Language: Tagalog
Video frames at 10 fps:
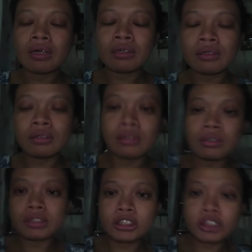um,
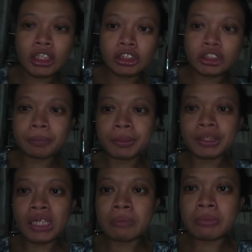charger,
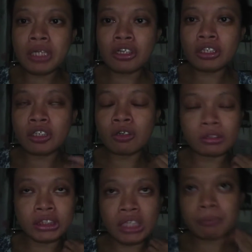padali madaot yung
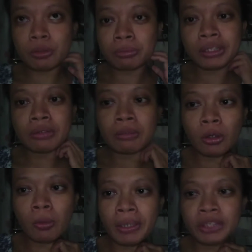cellphone, padali
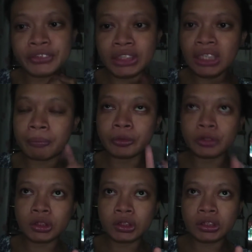magkubay yung cellphone.
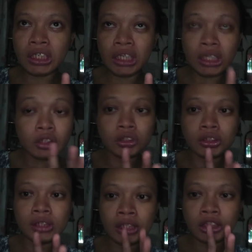So, tanggalan
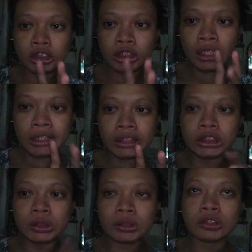dyan na siya
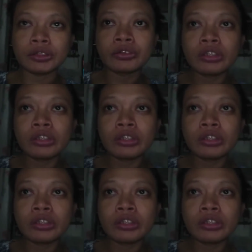guys. So,